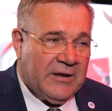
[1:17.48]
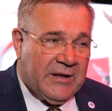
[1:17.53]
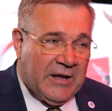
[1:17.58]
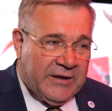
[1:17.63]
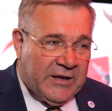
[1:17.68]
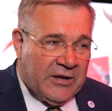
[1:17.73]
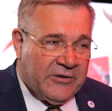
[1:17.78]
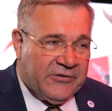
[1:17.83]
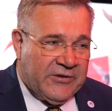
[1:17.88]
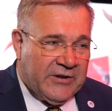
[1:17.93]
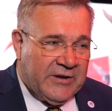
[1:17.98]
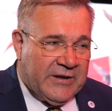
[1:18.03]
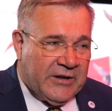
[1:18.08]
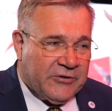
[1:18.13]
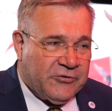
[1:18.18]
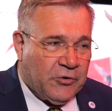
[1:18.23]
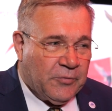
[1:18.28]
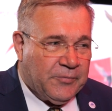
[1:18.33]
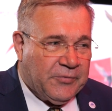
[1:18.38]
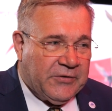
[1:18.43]
język
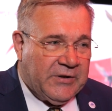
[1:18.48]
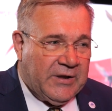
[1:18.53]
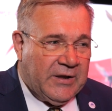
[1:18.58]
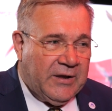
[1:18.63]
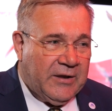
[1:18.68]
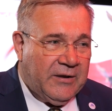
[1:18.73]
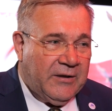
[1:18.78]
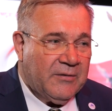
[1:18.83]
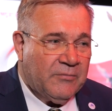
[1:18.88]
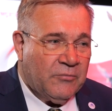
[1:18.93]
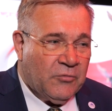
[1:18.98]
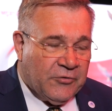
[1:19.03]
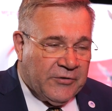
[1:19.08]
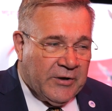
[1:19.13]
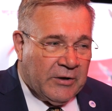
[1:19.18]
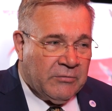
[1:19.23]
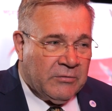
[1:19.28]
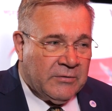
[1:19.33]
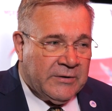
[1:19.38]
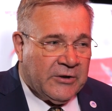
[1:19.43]
kaszubski,
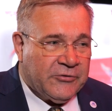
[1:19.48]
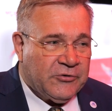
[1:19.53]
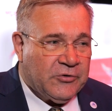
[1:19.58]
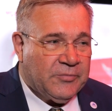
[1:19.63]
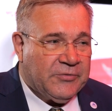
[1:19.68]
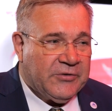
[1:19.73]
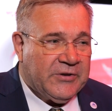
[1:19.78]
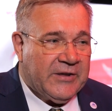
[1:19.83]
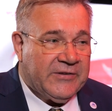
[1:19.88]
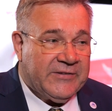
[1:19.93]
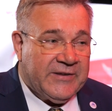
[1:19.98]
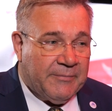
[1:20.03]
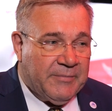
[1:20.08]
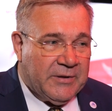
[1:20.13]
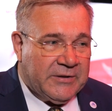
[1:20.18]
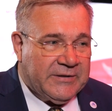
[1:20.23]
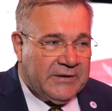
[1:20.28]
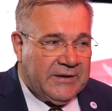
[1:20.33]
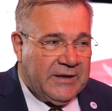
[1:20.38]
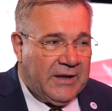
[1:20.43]
Muzeum Kaszubskie,
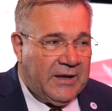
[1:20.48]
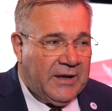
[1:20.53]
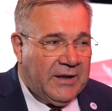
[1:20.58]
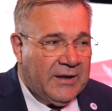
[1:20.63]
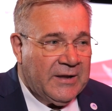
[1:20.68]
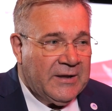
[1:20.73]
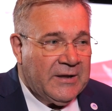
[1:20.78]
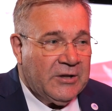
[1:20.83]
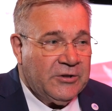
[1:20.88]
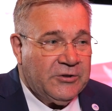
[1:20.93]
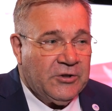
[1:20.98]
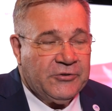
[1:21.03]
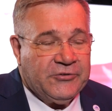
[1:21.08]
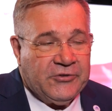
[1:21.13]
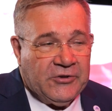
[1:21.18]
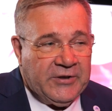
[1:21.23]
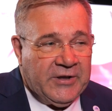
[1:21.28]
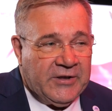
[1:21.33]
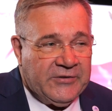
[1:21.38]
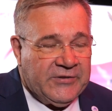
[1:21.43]
zabytki, to
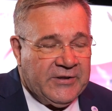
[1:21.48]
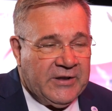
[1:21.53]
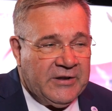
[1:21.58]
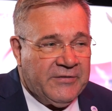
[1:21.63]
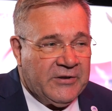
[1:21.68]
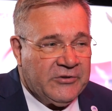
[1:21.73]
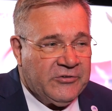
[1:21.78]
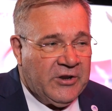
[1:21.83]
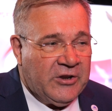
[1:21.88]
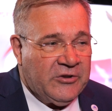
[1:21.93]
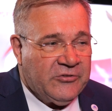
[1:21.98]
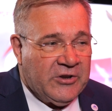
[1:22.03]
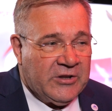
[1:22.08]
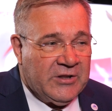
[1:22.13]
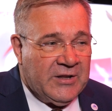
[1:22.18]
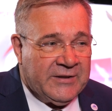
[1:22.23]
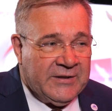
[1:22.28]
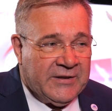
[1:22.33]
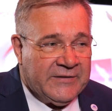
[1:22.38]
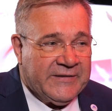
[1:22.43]
co jest najważniejsze
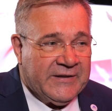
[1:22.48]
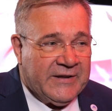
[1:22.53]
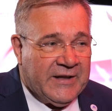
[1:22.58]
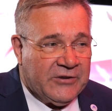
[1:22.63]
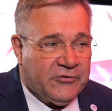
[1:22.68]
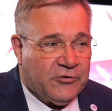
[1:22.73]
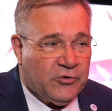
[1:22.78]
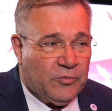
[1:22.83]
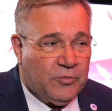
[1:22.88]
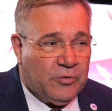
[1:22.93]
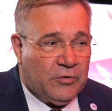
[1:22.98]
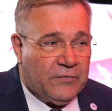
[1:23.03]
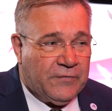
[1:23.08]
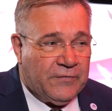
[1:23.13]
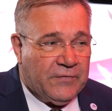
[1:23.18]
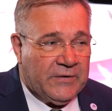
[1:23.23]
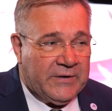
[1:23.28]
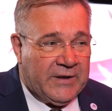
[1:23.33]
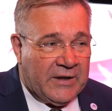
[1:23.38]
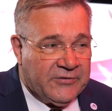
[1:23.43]
dla nas
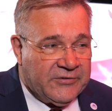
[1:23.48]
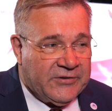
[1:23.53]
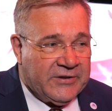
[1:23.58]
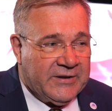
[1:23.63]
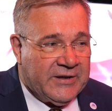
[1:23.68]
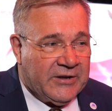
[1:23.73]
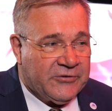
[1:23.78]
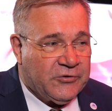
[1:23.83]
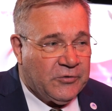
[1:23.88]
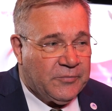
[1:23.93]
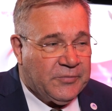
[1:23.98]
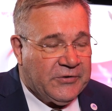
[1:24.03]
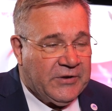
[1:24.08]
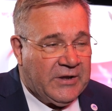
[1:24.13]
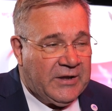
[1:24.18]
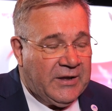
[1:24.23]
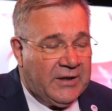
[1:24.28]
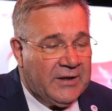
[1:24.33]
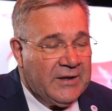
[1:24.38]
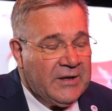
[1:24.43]
Kaszubów, język
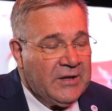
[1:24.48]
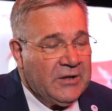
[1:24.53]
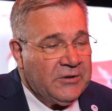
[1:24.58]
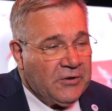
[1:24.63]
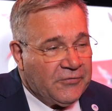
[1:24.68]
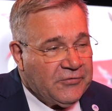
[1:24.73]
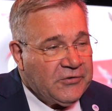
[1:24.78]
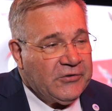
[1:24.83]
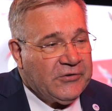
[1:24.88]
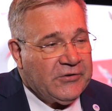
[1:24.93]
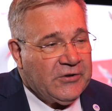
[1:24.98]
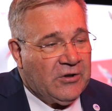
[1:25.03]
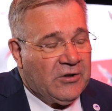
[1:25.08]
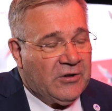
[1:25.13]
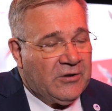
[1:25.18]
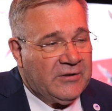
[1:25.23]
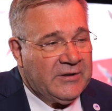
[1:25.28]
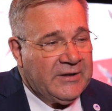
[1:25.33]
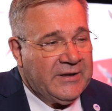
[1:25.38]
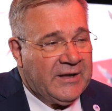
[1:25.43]
kaszubski, to
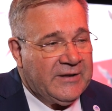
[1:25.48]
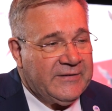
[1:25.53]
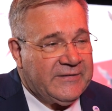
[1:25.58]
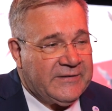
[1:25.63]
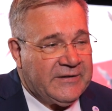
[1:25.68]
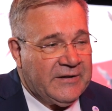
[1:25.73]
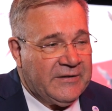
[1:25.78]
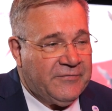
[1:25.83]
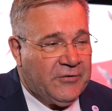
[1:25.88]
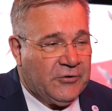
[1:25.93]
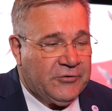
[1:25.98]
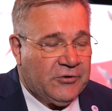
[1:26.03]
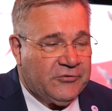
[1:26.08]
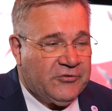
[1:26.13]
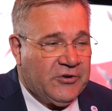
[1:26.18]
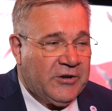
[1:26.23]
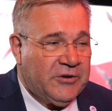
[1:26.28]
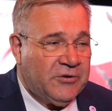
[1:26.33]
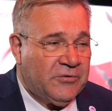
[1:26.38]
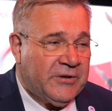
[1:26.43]
wszystko jest w
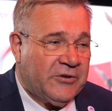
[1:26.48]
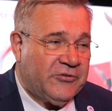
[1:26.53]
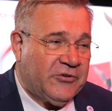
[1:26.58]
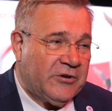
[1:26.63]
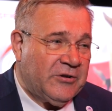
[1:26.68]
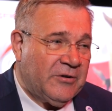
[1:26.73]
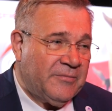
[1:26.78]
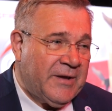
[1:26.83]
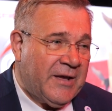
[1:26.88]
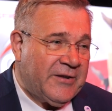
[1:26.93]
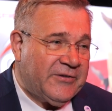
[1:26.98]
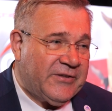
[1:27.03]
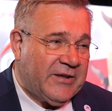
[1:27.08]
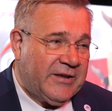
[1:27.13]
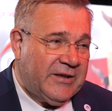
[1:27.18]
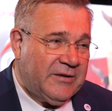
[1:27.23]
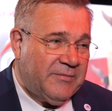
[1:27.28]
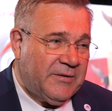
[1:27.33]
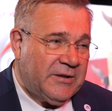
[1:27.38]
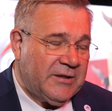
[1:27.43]
otoczeniu naszego miasta
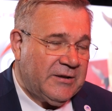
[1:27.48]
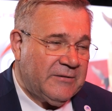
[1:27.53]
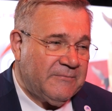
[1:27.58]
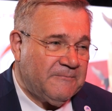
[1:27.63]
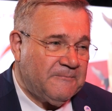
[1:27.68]
i gminy.